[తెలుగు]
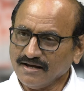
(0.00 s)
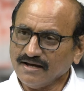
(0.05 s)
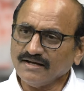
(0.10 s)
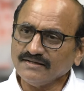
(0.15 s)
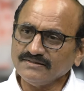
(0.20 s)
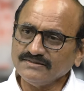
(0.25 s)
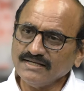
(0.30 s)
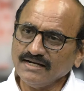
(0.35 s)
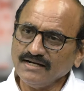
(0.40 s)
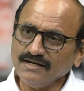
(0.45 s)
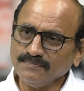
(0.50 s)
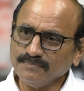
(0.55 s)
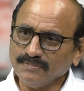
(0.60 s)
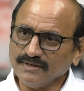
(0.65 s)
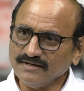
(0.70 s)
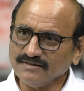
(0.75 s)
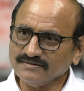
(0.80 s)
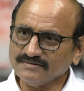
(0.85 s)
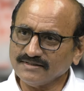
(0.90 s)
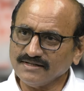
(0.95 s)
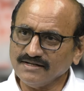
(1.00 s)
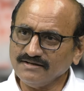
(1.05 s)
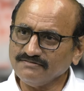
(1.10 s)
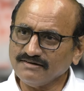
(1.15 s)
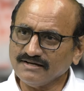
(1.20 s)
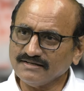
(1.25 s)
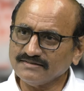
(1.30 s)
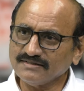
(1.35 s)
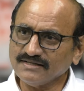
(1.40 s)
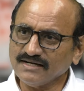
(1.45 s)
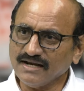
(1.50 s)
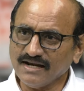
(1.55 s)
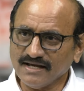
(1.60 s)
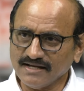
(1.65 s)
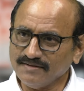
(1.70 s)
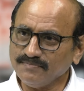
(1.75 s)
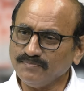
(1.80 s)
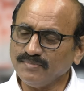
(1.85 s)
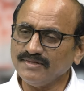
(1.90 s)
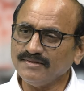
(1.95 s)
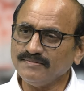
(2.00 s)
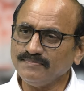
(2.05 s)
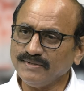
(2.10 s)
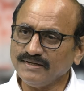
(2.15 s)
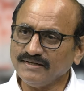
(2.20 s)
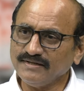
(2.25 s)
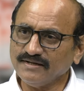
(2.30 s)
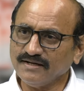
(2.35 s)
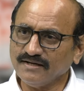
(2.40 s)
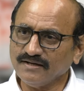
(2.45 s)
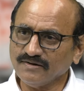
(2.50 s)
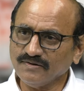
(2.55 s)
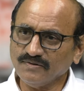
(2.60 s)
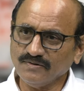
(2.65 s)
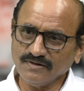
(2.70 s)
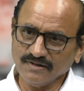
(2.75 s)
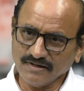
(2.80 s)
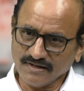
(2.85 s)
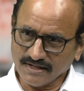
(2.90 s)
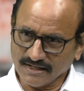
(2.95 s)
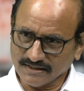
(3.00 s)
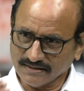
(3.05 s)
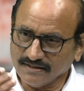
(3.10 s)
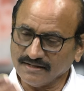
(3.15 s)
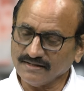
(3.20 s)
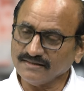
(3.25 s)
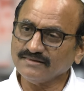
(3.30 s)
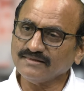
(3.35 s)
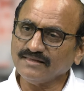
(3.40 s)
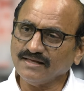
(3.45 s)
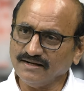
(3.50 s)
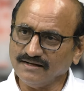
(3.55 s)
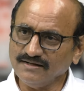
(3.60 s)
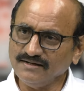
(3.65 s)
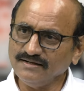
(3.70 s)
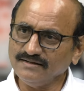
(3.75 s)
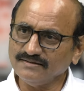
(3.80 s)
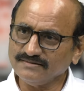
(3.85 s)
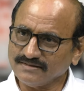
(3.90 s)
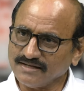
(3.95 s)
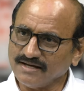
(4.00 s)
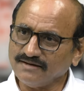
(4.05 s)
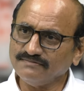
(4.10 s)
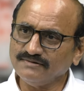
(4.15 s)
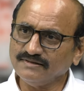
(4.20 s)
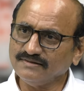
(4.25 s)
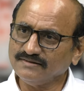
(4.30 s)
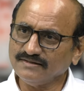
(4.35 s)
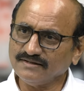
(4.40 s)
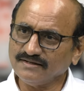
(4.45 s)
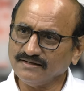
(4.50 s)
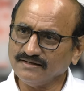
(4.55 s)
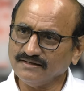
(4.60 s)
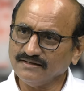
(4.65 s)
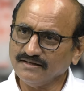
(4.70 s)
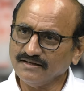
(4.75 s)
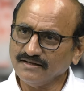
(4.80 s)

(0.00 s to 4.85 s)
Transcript: ఆ జల్లెపల్లి శ్రీనివాస్ని ఎలా ఇబ్బంది పెట్టారో అతని తల్లి సావిత్రి